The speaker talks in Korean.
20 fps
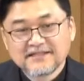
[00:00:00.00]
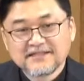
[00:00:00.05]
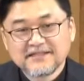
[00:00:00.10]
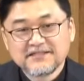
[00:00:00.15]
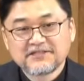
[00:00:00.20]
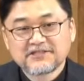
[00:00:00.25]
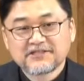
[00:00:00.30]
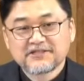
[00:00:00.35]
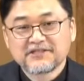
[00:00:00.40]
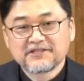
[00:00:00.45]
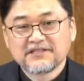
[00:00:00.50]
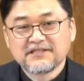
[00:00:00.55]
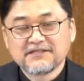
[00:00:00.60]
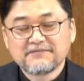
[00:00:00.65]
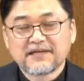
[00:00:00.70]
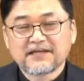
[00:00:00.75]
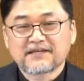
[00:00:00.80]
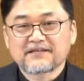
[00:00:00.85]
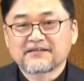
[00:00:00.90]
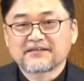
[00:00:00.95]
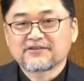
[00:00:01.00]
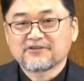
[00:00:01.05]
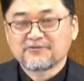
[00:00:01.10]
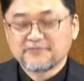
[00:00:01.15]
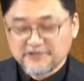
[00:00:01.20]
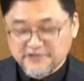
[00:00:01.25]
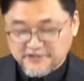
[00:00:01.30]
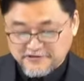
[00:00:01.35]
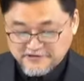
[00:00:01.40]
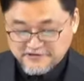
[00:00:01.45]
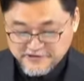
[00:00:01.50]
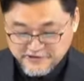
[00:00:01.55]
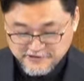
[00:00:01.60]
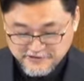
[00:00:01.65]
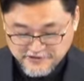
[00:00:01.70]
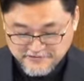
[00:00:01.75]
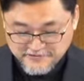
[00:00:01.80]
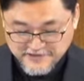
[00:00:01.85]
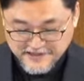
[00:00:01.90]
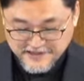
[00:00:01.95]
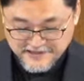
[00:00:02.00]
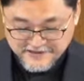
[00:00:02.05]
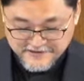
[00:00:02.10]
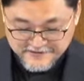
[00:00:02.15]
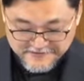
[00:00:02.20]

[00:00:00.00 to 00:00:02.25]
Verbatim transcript: 2,200km 정도입니다.